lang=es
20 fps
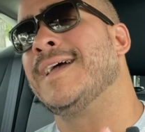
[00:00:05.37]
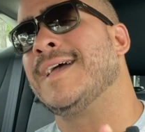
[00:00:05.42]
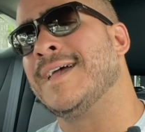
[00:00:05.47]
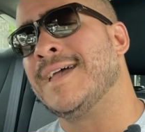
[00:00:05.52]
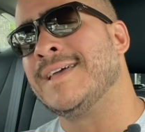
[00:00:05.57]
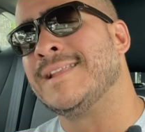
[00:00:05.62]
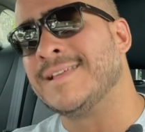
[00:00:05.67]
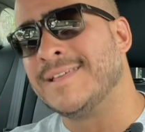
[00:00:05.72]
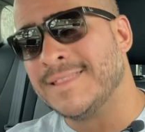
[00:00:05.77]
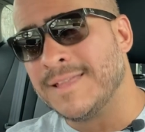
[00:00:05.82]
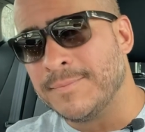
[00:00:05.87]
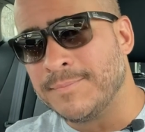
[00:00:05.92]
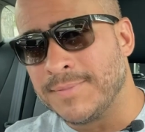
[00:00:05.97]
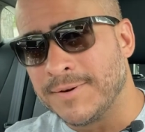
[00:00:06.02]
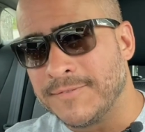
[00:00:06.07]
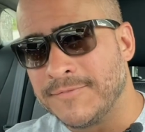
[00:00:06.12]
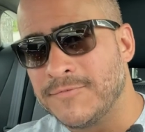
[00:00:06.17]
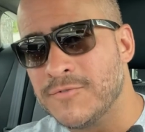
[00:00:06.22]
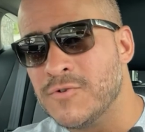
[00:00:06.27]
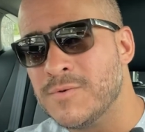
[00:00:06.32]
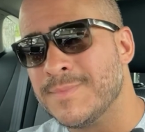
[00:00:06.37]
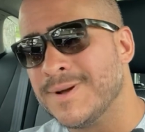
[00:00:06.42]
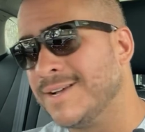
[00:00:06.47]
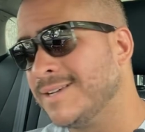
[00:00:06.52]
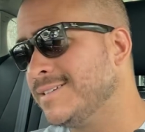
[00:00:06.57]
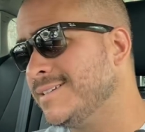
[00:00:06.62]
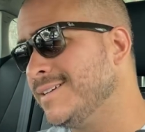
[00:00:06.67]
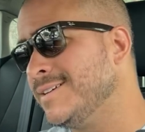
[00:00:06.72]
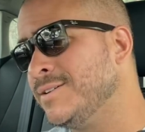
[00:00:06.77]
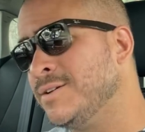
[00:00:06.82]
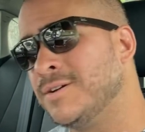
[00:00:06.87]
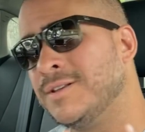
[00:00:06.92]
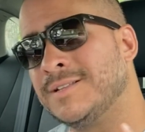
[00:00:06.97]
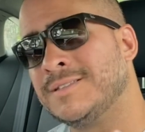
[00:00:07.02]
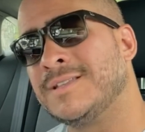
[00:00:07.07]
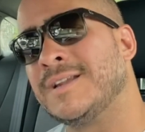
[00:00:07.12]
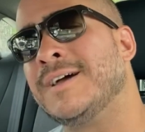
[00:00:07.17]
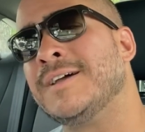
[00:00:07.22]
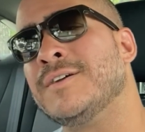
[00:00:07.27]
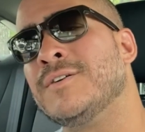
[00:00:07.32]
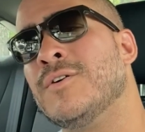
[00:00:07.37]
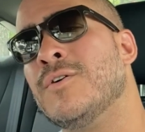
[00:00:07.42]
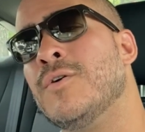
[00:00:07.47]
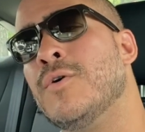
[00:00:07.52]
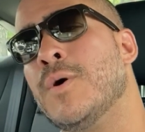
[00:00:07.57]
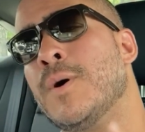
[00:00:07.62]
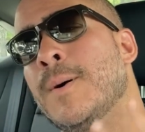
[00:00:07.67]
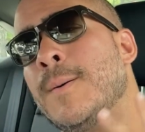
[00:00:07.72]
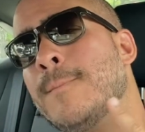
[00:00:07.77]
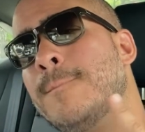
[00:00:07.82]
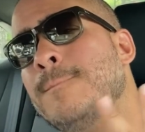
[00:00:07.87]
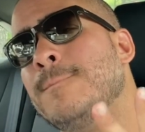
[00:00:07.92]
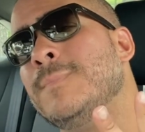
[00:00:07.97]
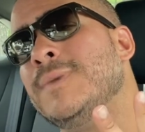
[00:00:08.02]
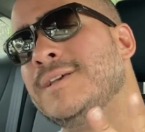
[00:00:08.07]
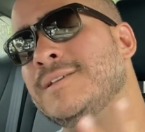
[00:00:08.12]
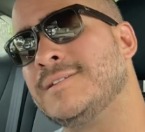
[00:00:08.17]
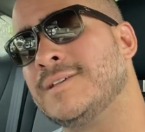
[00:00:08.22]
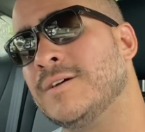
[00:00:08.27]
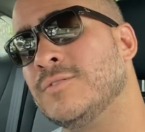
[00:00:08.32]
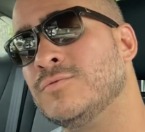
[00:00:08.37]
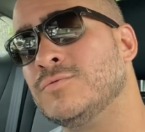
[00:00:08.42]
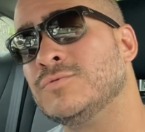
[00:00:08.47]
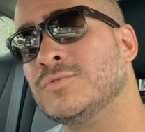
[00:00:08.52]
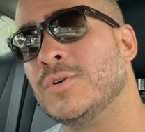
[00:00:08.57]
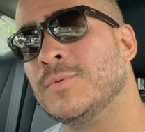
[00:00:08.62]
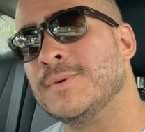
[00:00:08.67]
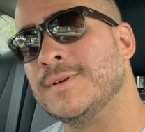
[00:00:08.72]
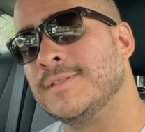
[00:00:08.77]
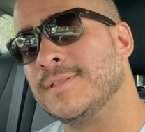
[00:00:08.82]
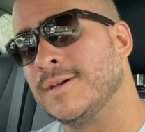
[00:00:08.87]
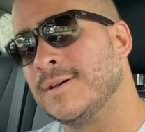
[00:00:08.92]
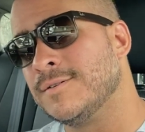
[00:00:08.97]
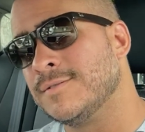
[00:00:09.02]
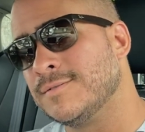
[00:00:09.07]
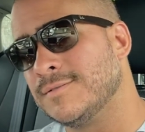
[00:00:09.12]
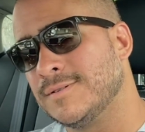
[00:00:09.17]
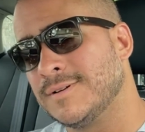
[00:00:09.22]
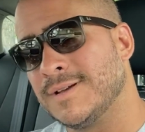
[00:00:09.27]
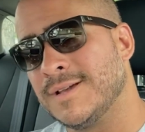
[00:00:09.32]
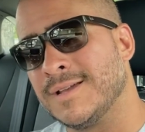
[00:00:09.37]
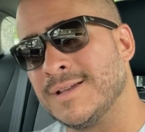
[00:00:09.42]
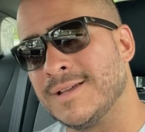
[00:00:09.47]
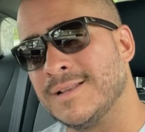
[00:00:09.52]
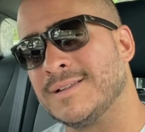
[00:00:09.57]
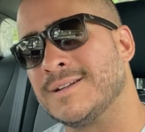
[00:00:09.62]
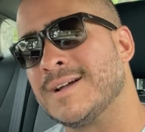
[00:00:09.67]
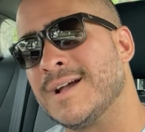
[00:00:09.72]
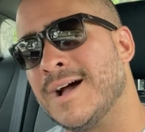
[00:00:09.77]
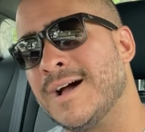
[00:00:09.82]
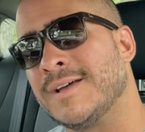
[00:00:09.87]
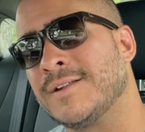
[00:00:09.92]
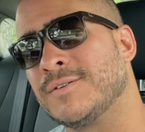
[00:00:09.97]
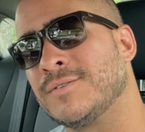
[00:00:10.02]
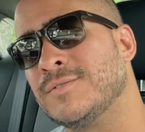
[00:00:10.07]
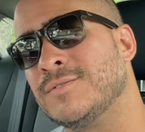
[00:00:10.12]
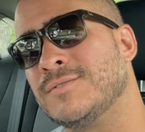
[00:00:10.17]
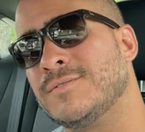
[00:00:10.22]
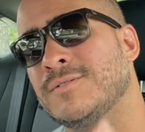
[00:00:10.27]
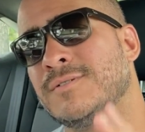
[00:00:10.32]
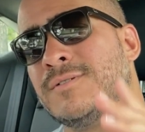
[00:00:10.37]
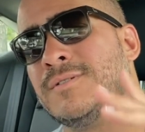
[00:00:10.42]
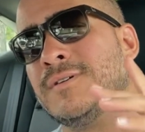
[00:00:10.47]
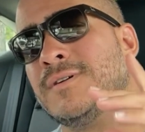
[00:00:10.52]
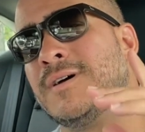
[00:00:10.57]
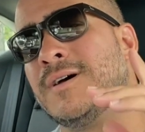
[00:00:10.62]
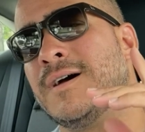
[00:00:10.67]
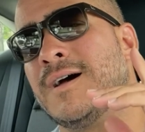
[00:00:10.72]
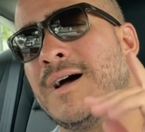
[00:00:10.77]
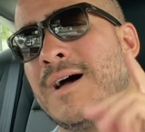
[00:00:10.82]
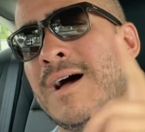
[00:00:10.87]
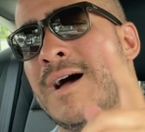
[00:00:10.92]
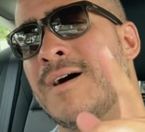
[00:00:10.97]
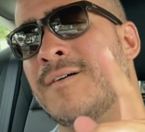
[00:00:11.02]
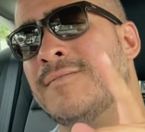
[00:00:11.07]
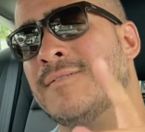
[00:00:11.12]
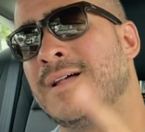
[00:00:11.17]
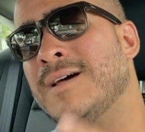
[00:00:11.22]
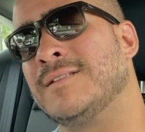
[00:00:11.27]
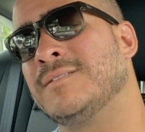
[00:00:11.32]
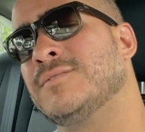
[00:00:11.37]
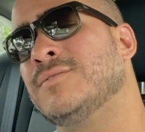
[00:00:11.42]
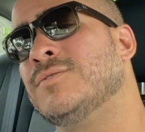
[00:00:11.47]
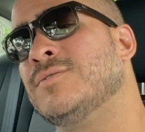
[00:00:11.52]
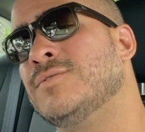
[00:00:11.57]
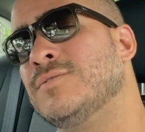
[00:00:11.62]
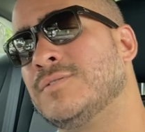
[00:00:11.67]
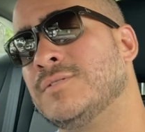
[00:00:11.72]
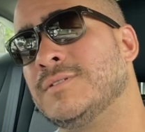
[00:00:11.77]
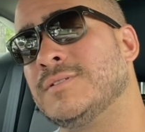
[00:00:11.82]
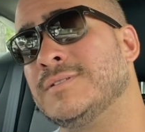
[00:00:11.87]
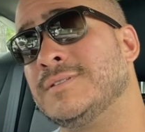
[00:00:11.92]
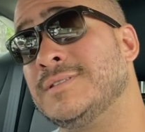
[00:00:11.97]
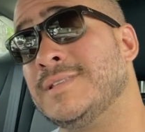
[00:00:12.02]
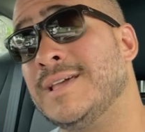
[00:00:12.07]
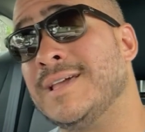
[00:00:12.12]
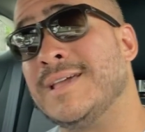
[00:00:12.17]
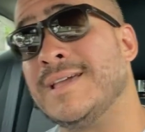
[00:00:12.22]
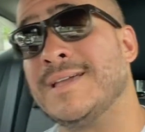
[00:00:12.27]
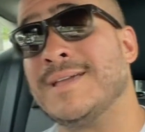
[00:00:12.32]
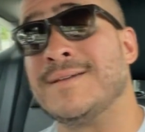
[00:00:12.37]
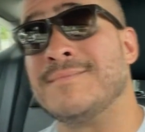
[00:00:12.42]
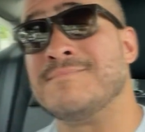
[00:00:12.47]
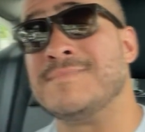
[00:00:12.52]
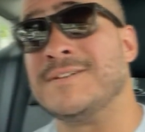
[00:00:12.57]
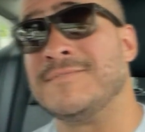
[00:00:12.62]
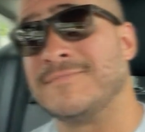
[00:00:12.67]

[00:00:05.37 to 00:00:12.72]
ND Perfumes. Y Yo les traigo mi segundo video en el carro hablando de mi